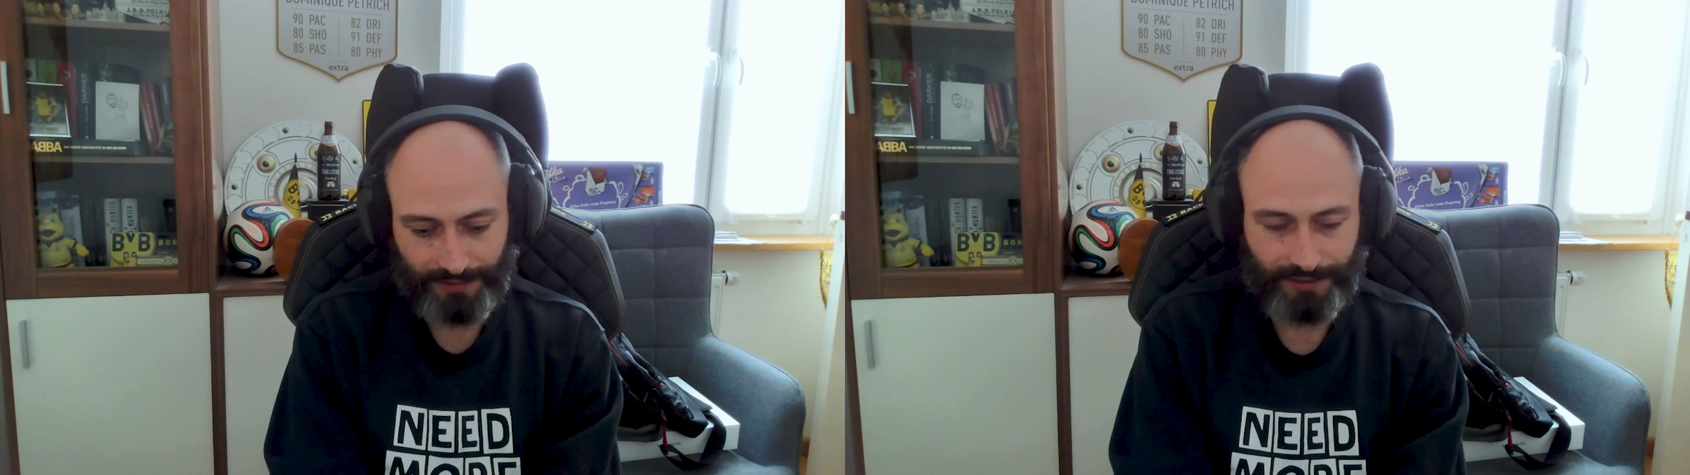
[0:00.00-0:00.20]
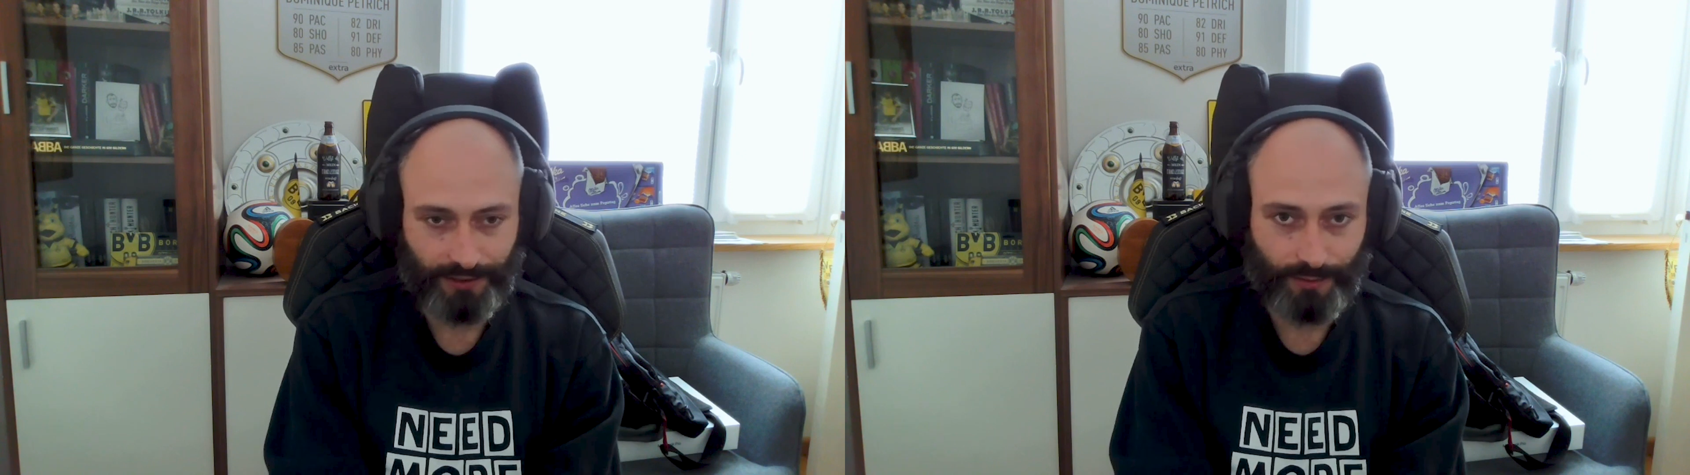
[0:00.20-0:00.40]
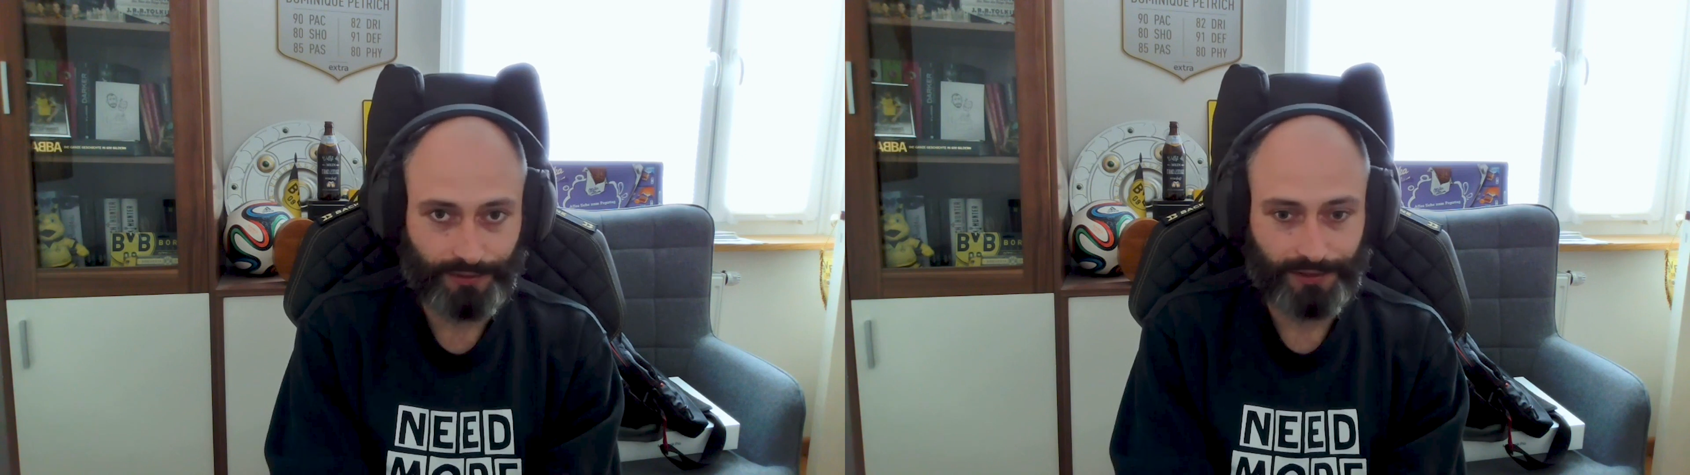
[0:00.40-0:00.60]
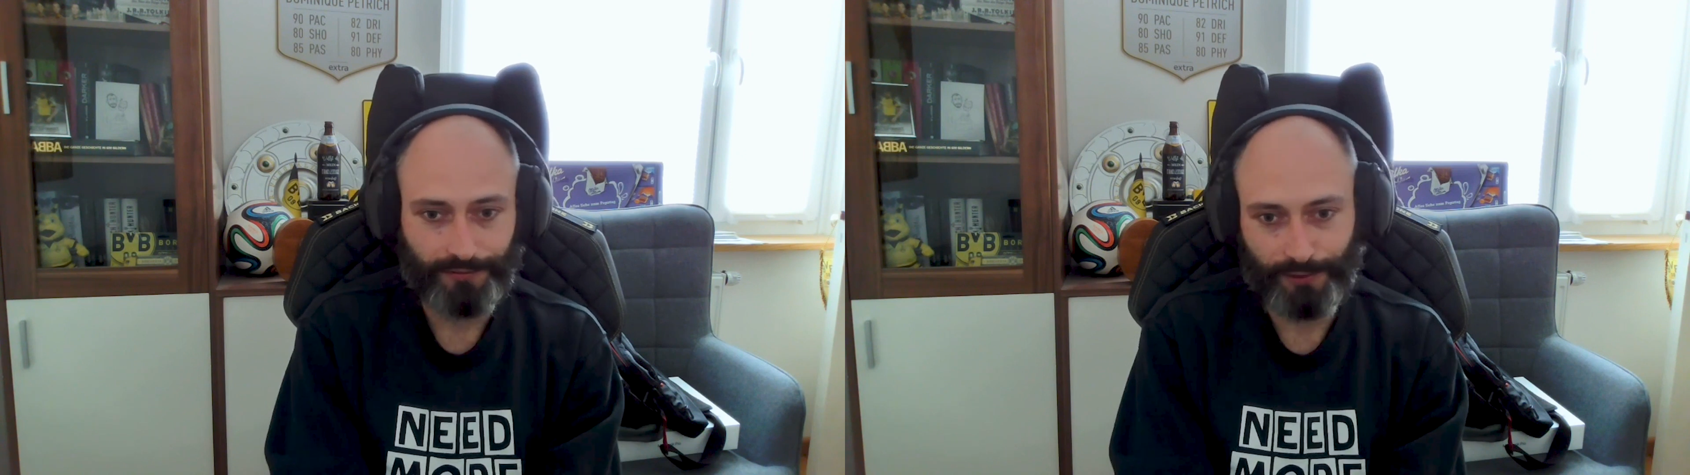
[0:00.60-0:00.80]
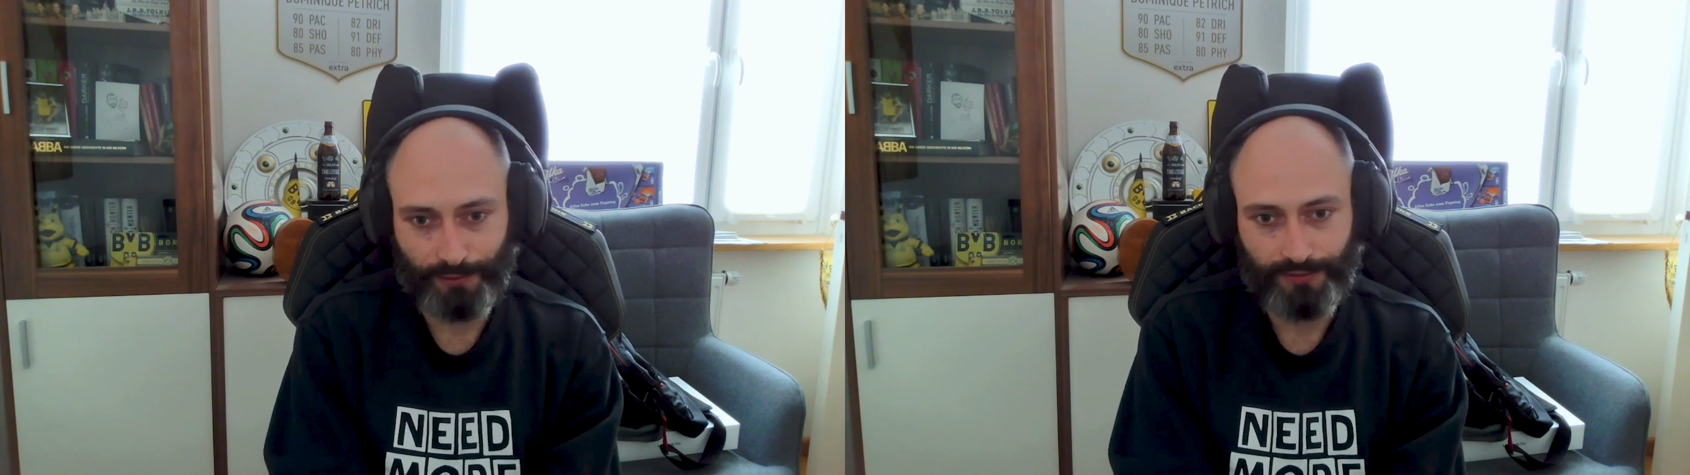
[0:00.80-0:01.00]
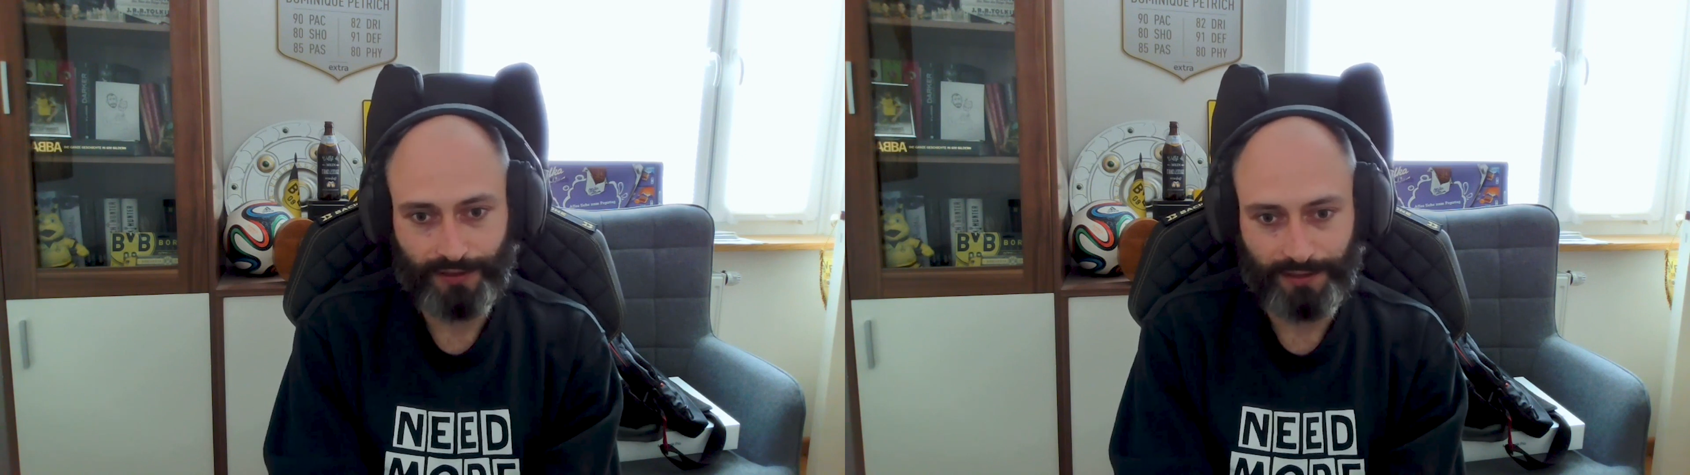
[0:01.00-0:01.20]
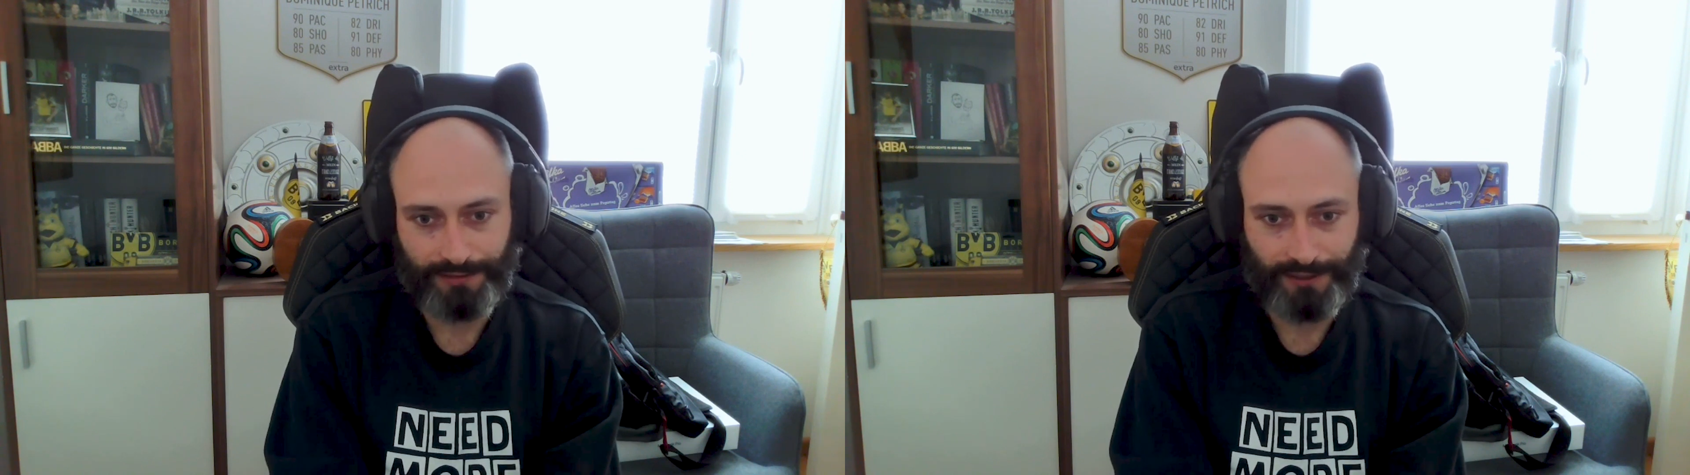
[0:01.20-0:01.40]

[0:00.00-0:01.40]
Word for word: dann kommt eine Entwicklungsphase,